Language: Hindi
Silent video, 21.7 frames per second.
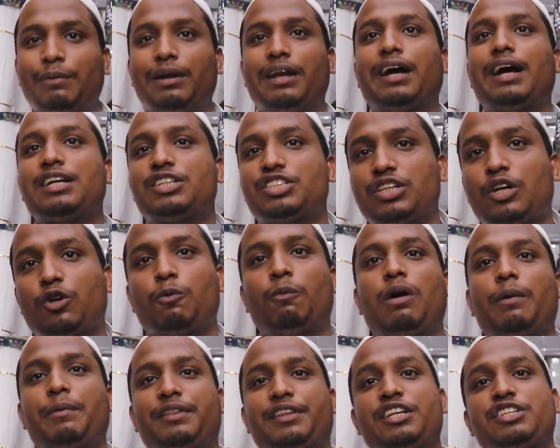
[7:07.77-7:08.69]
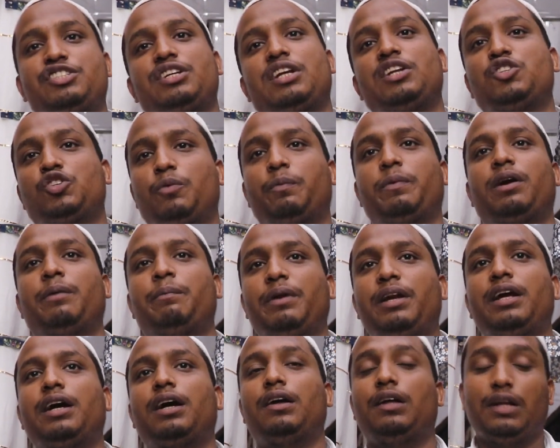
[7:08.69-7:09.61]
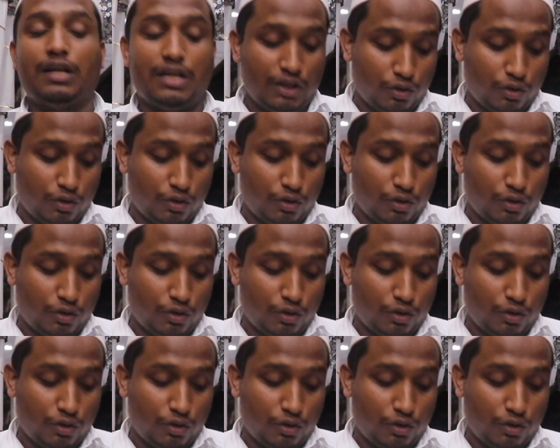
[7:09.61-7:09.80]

मिलेगा अच्छा रुमाल तीस चालीस रुपए का मिलेगा